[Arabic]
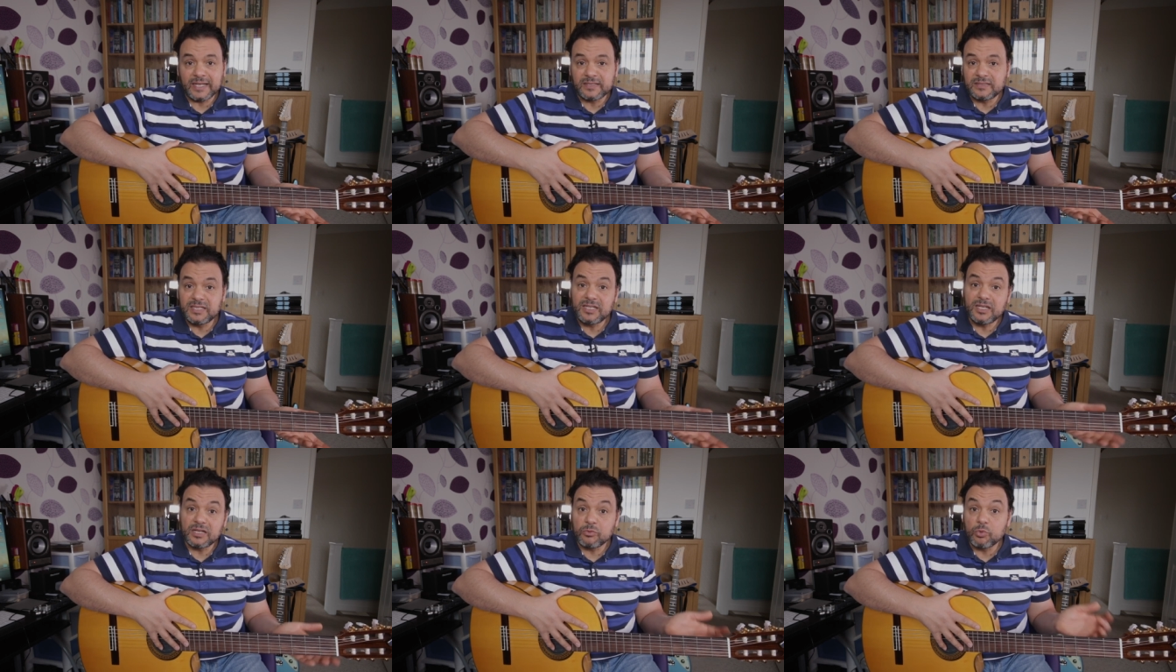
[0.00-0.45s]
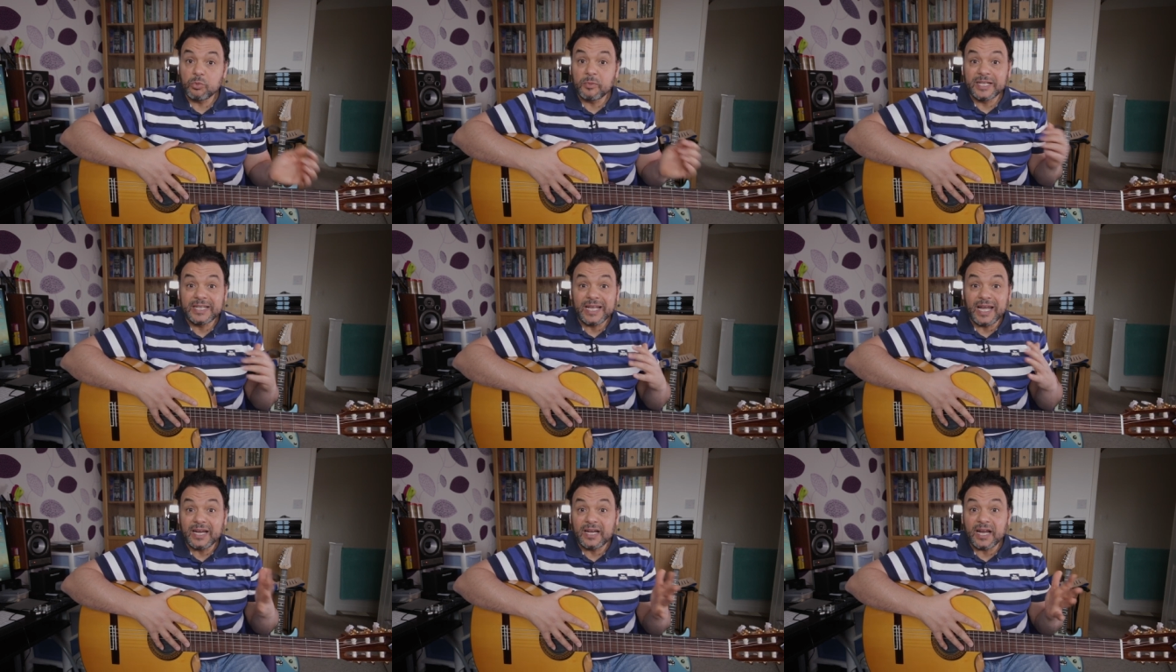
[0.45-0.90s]
كتير
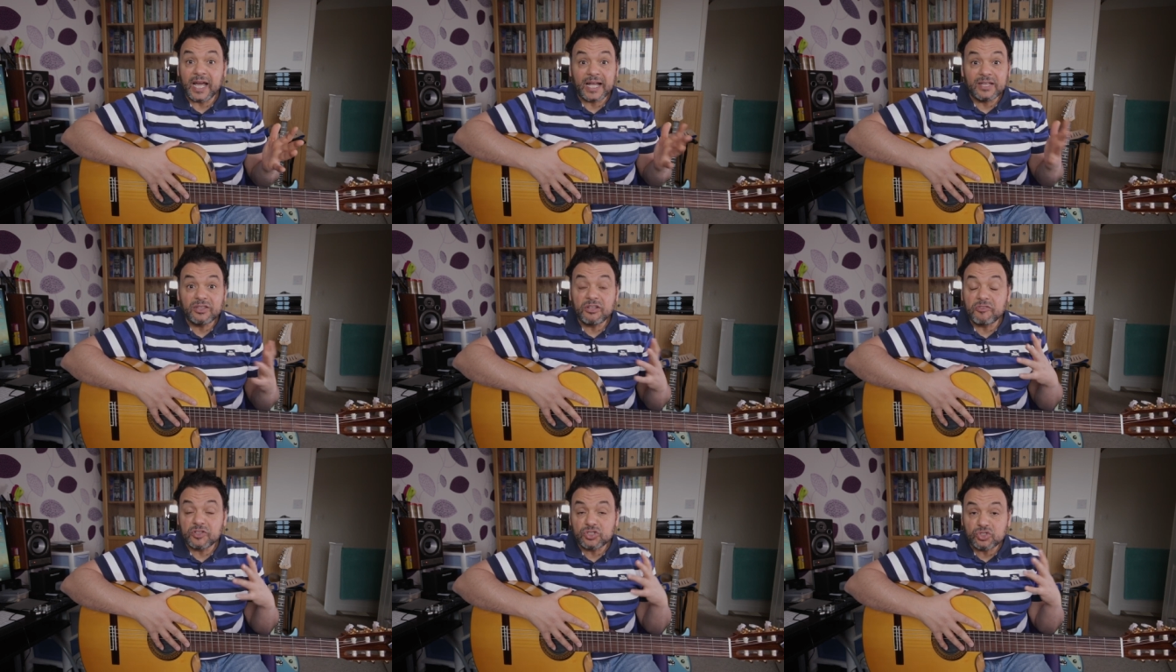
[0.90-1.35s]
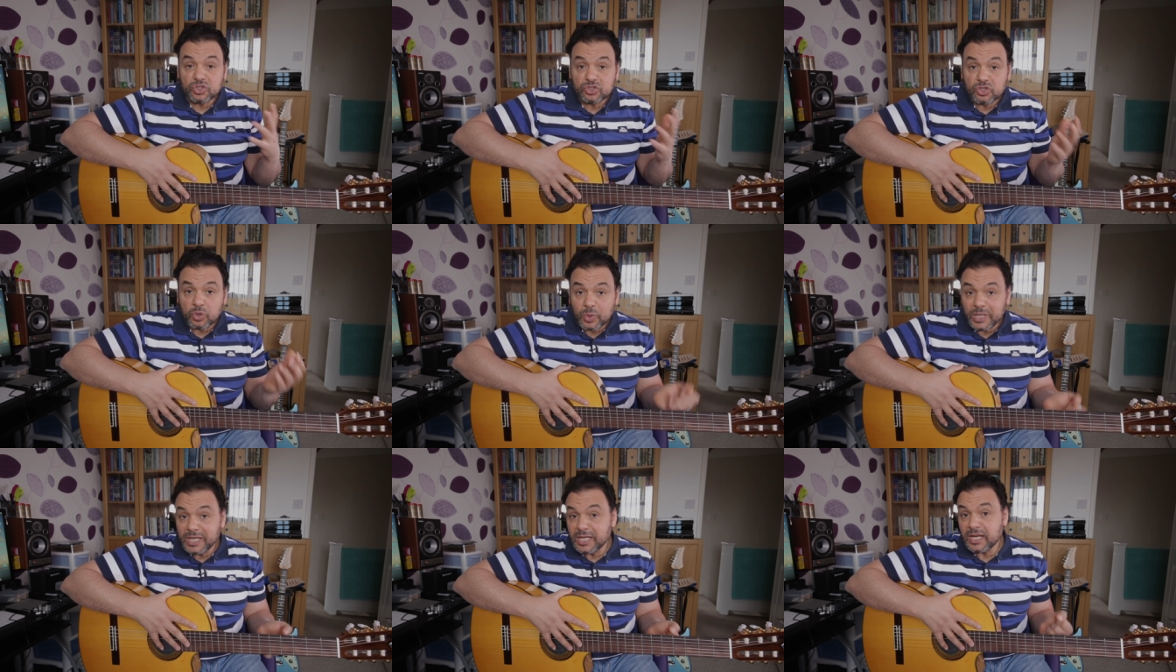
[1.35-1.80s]
وبدانا قعدنا فتره
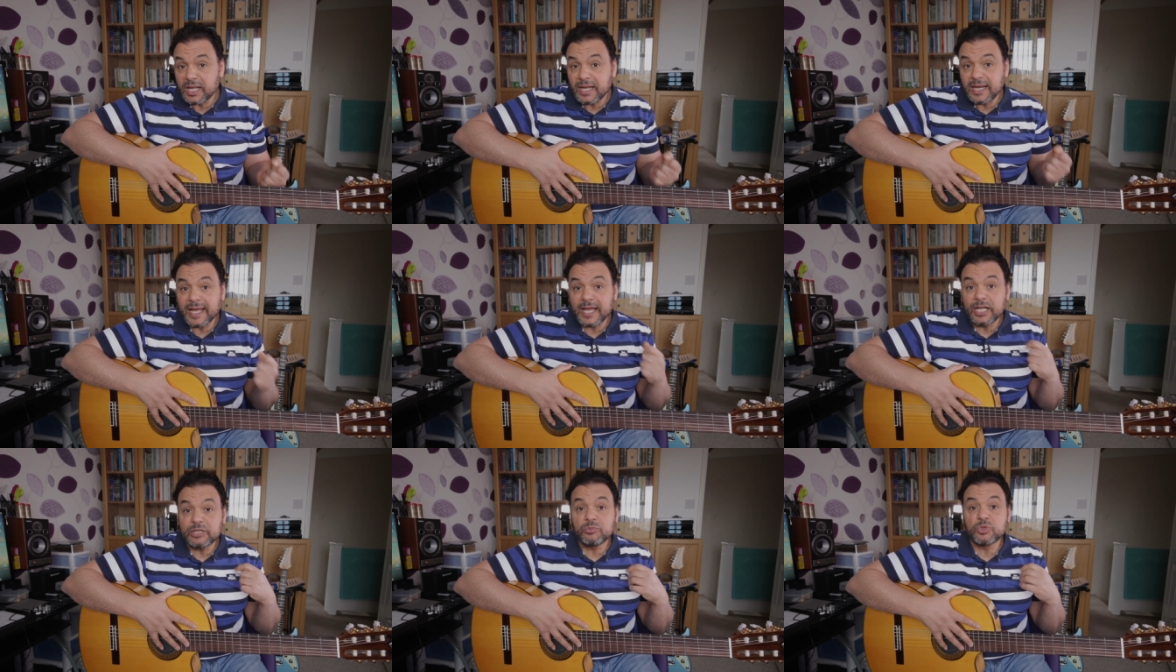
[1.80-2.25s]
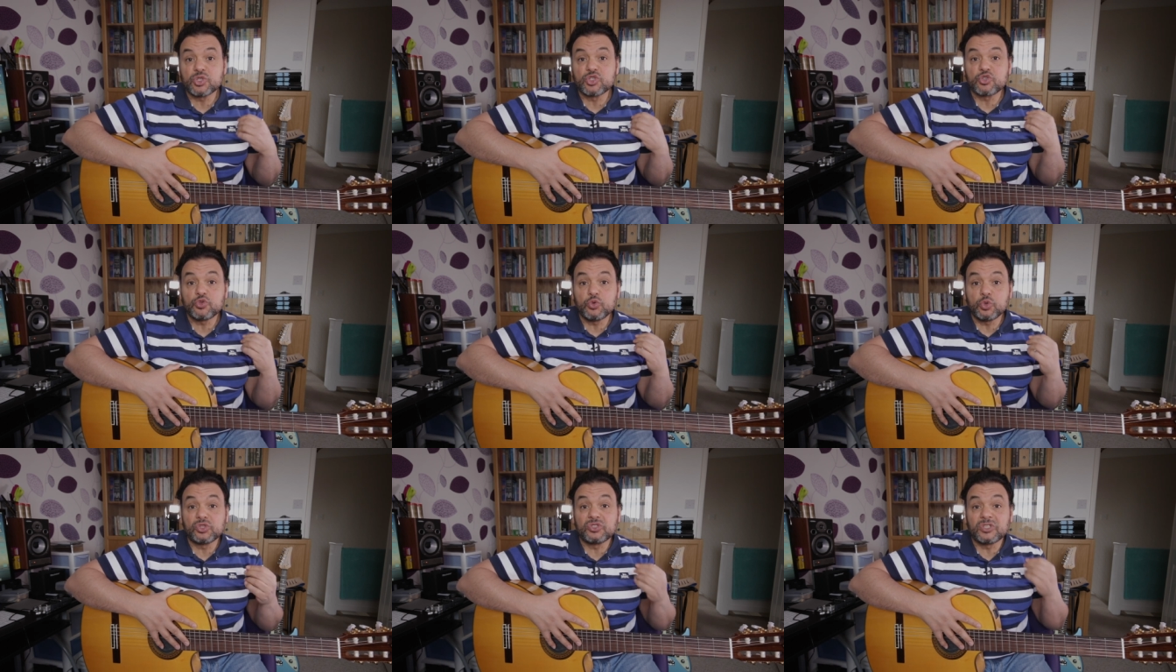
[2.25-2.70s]
طويله لغايه ما
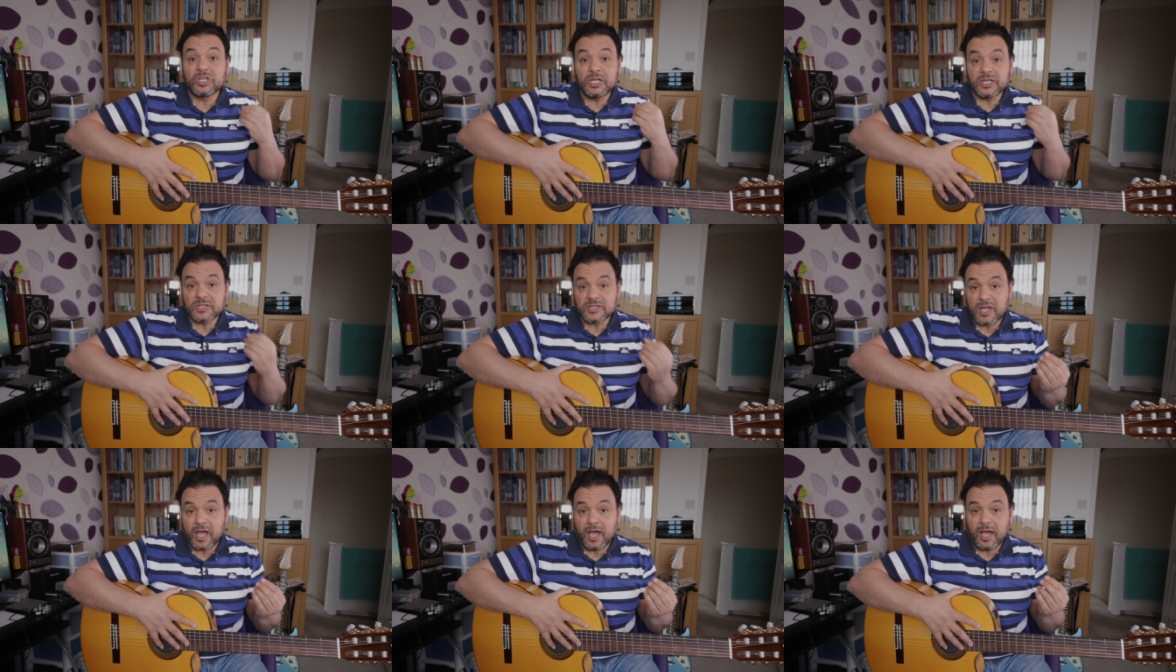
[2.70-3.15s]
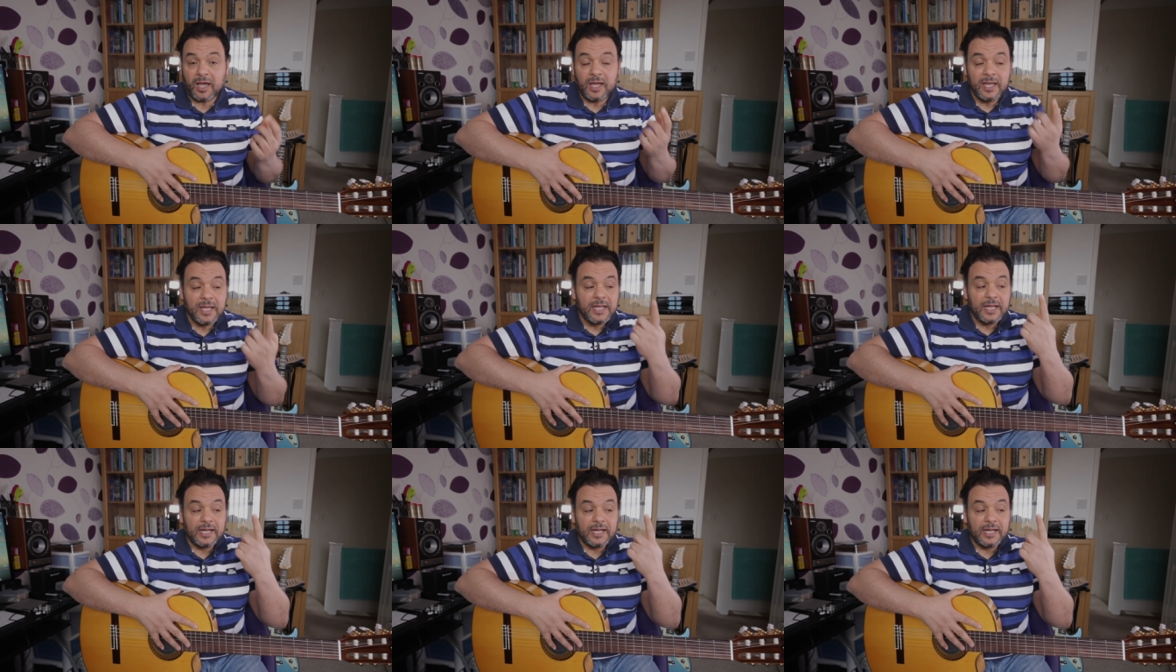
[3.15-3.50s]
الصوت طلع صح